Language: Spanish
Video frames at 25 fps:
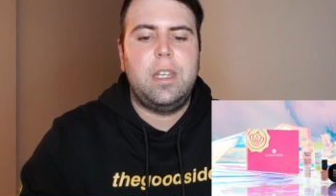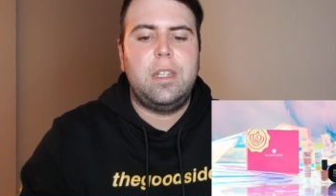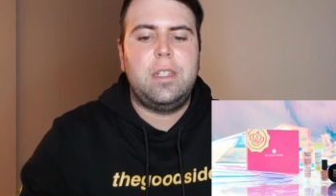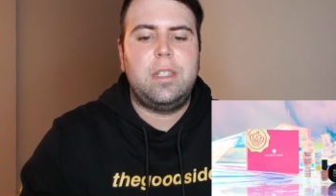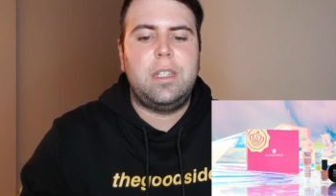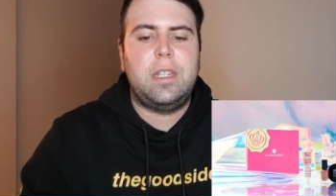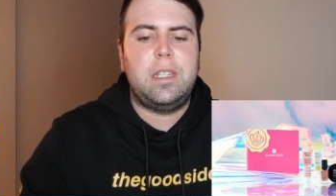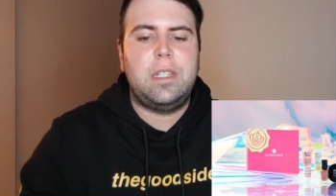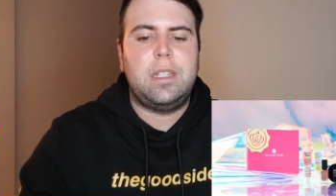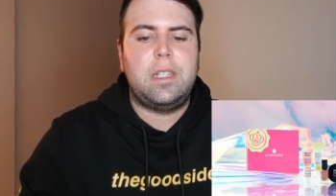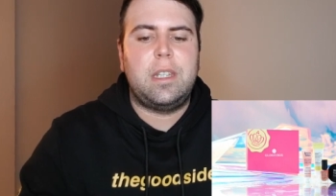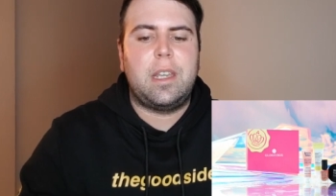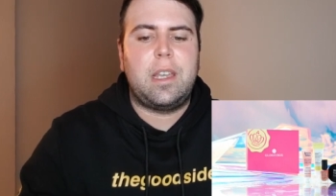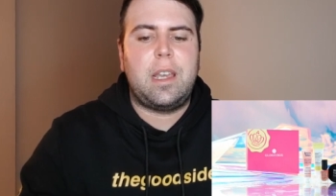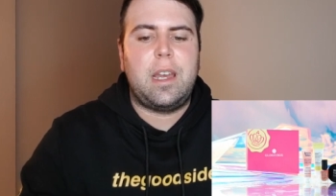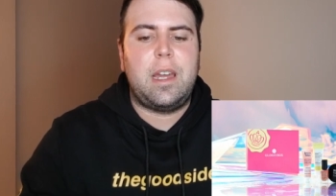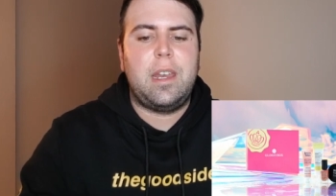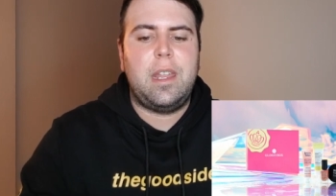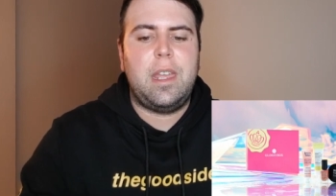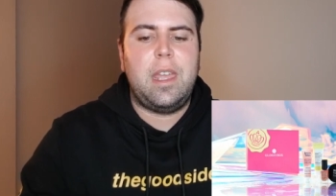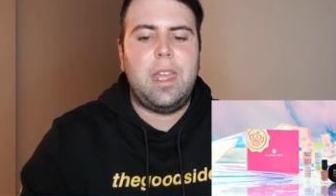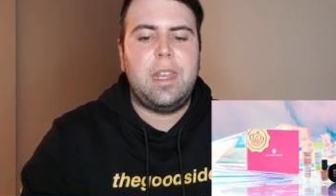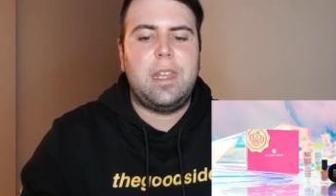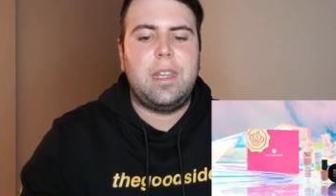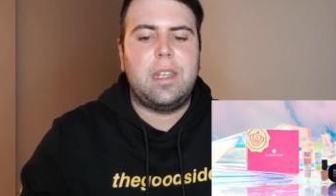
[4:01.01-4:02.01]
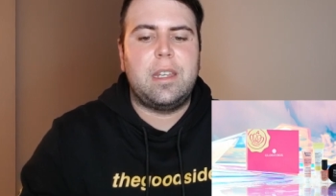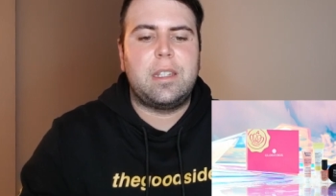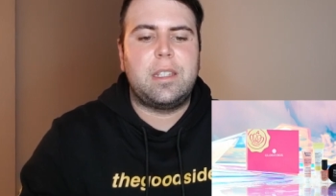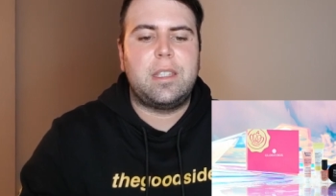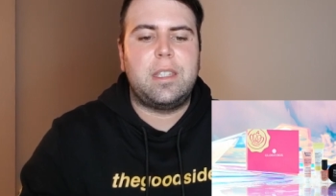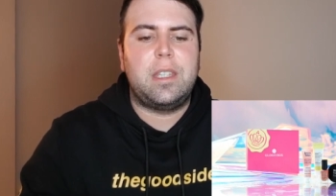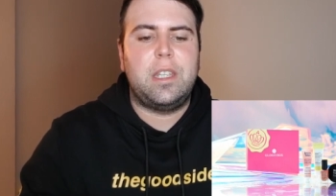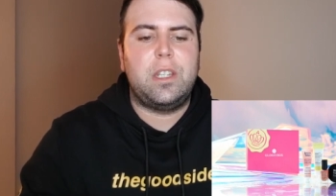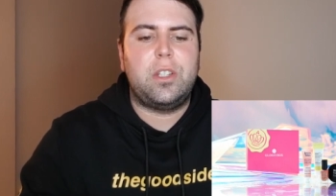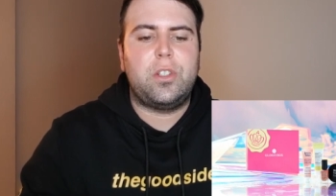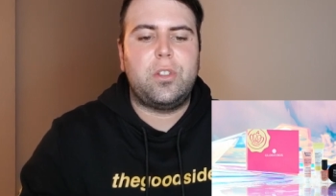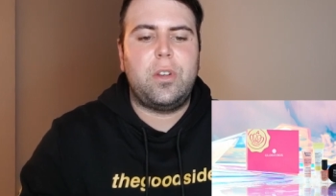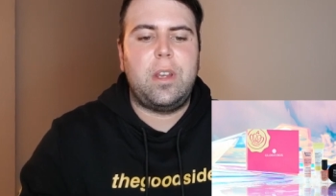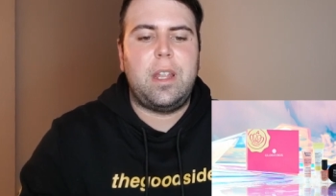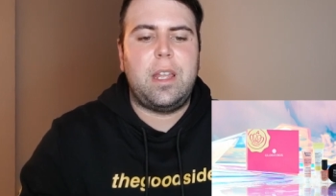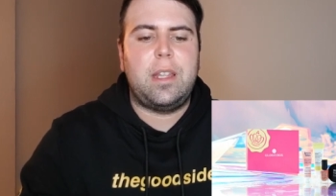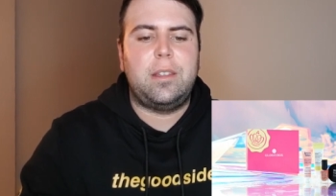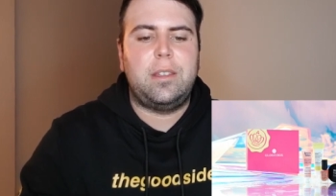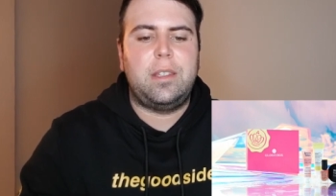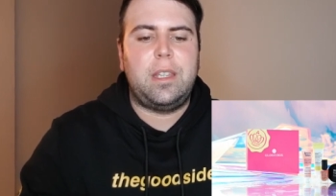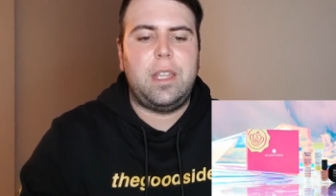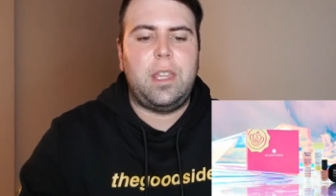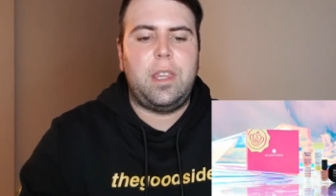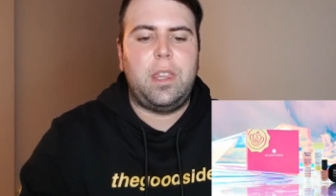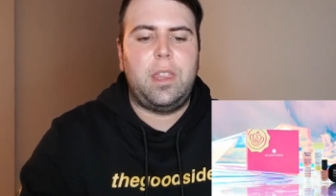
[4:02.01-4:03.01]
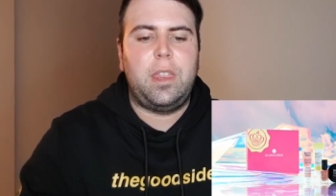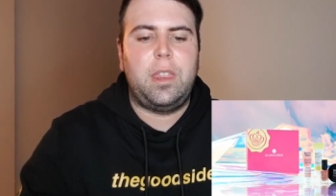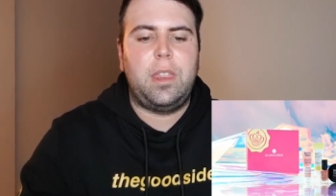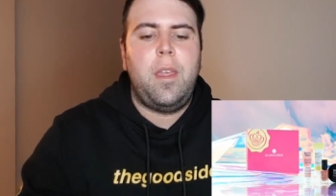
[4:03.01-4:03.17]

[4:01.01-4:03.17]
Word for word: sin secar en exceso la tez.